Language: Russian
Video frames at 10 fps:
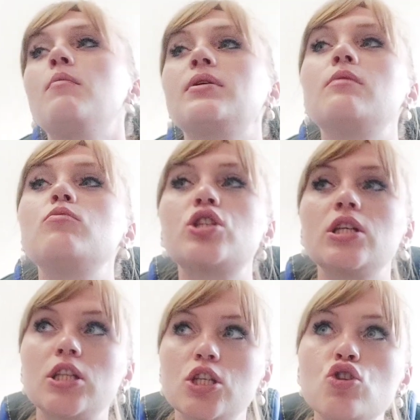потому что
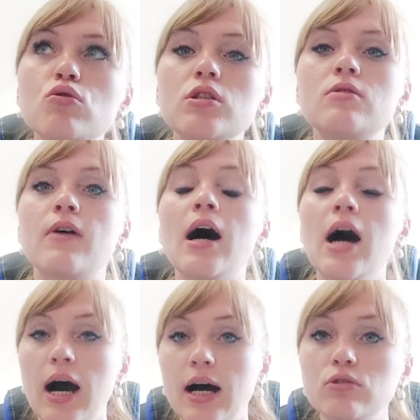это чувство,
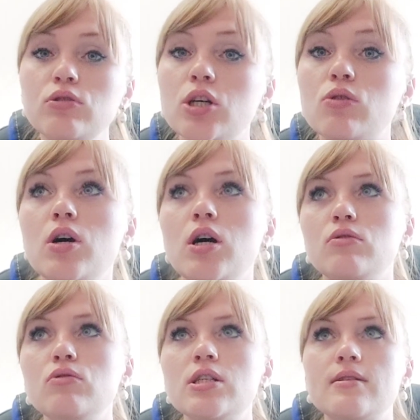оно такое одно из